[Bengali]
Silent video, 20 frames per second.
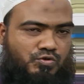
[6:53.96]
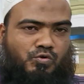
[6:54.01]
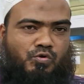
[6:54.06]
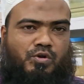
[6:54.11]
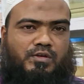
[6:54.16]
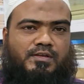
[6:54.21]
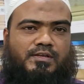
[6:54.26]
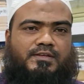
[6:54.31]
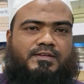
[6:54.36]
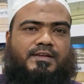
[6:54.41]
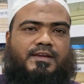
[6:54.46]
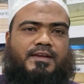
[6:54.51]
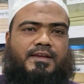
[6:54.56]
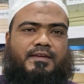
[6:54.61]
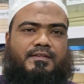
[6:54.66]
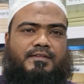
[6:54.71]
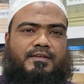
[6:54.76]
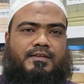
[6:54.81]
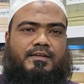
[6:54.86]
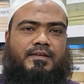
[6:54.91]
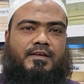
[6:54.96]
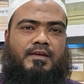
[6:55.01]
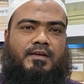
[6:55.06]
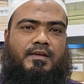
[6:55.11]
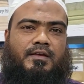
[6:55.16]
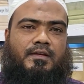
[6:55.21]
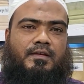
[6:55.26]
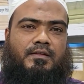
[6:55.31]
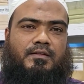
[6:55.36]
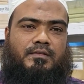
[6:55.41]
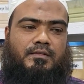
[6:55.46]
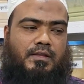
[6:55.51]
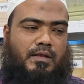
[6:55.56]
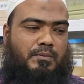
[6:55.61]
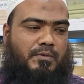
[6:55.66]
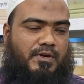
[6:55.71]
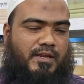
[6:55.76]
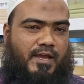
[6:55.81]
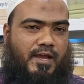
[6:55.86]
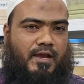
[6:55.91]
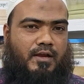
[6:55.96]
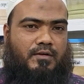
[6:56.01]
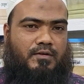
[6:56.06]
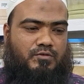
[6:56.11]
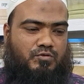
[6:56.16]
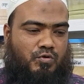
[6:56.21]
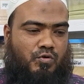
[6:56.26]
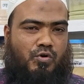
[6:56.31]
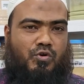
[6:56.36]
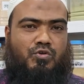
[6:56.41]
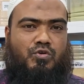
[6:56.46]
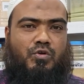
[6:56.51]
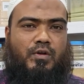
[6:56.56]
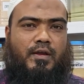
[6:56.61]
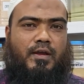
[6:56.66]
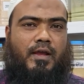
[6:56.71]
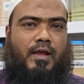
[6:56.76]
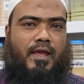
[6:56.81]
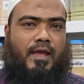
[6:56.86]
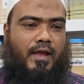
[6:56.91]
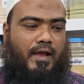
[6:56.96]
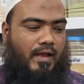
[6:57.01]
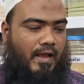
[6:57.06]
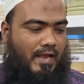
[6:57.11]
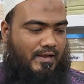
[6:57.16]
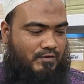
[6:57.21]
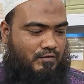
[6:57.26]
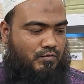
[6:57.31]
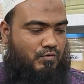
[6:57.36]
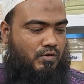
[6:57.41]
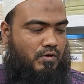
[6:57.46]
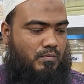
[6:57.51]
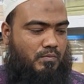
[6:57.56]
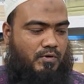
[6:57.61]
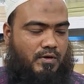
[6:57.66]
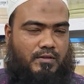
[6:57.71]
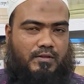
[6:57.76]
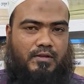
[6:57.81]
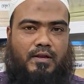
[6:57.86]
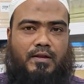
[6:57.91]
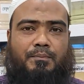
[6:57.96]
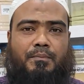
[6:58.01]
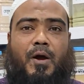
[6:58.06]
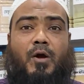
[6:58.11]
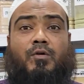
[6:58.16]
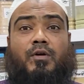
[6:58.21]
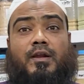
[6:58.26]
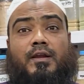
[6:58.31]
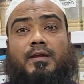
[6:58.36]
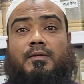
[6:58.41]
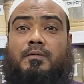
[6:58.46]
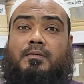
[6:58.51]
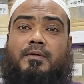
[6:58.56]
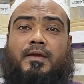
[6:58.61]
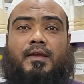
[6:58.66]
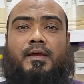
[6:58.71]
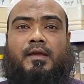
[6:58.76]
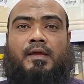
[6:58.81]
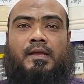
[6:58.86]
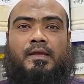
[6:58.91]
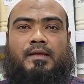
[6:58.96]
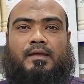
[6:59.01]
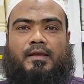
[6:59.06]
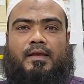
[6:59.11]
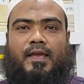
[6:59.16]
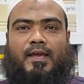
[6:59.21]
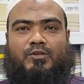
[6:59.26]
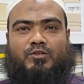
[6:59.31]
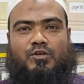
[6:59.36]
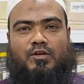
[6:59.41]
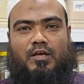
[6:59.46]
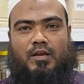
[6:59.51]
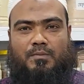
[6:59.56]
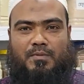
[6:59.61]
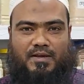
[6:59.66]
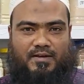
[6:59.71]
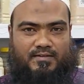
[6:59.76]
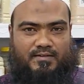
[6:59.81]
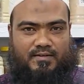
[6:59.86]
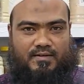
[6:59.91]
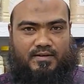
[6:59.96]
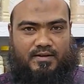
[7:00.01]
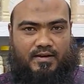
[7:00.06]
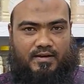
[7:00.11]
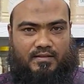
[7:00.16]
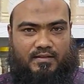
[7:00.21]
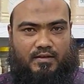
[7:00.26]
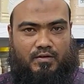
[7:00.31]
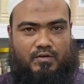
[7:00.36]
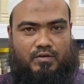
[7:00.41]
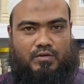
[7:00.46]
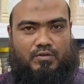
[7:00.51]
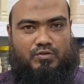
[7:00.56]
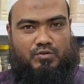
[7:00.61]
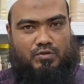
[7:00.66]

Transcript: হাজার ষোলো হাজার টাকা কেজি আচ্ছা তার মানে ষোলোশো টাকা আস্তডই পরে তাহলে পাউডার কিভাবে একশো গ্রাম এক হাজার টাকা দেয়